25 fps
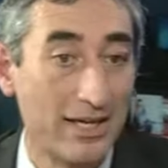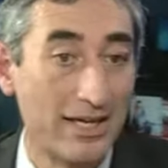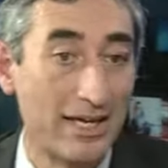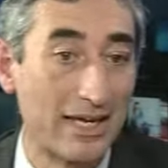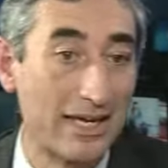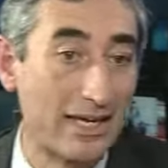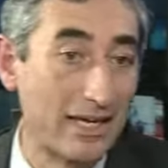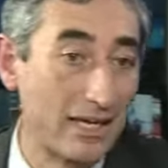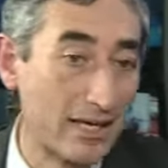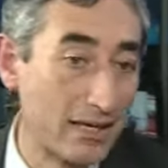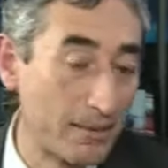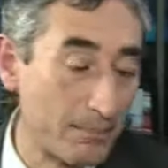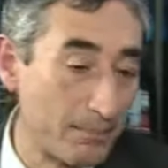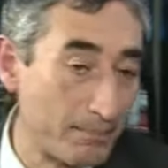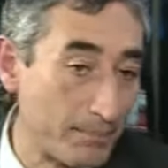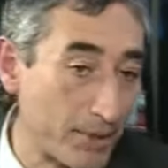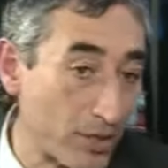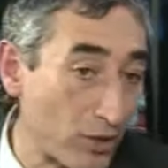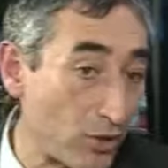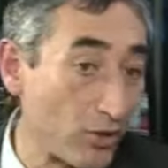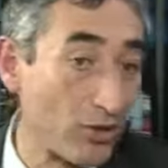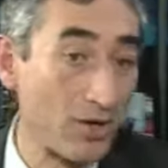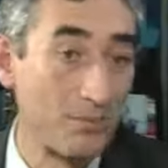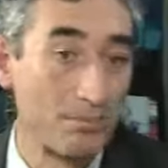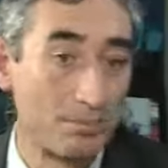Eh,
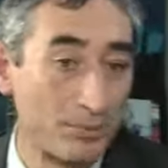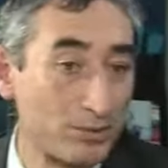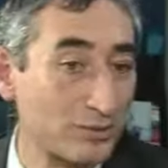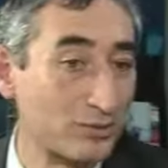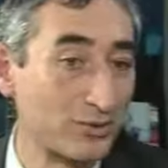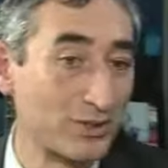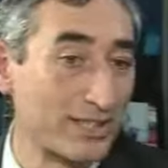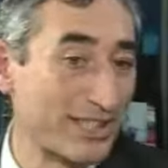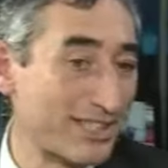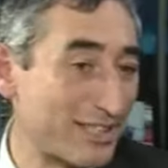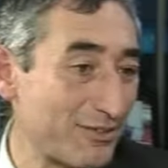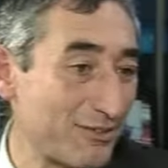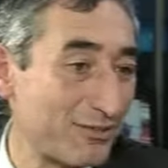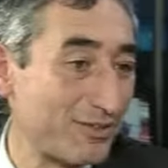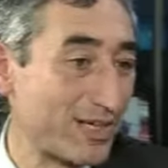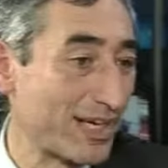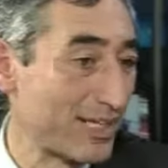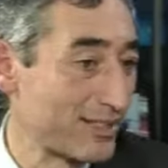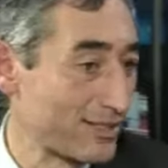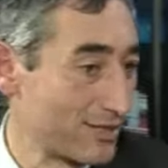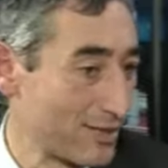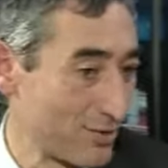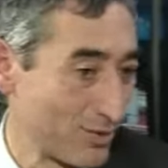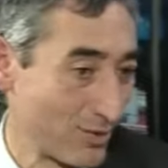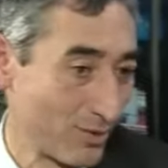però appunto le
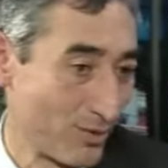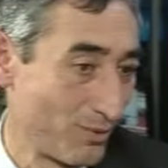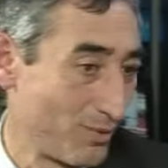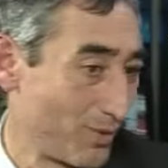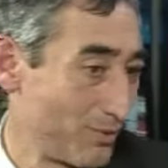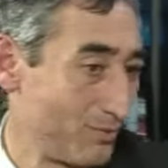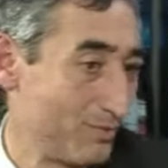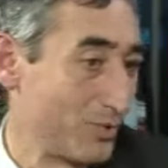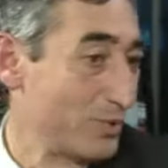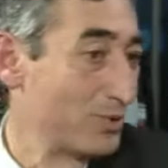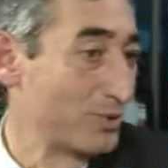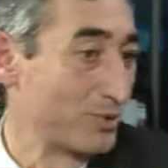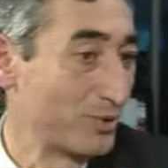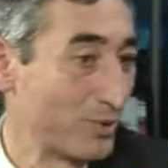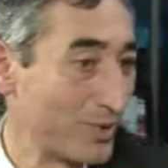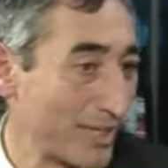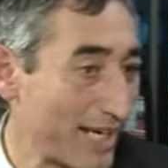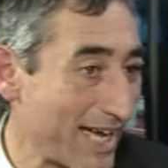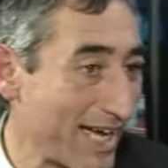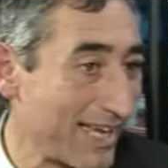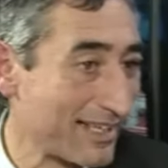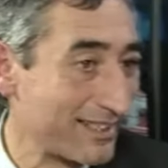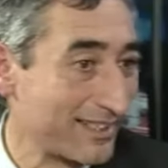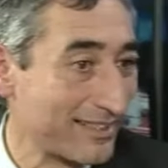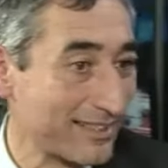differenze sono molto
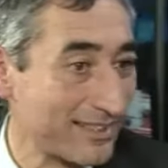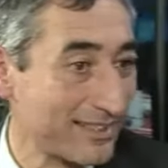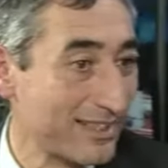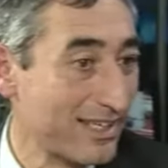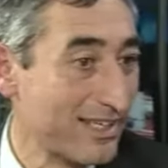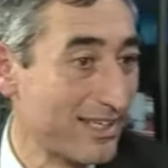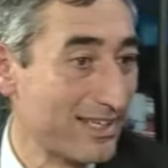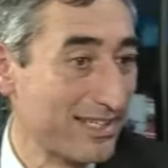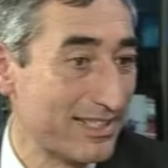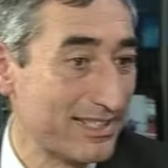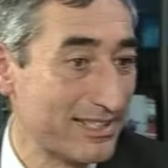grandi grandi,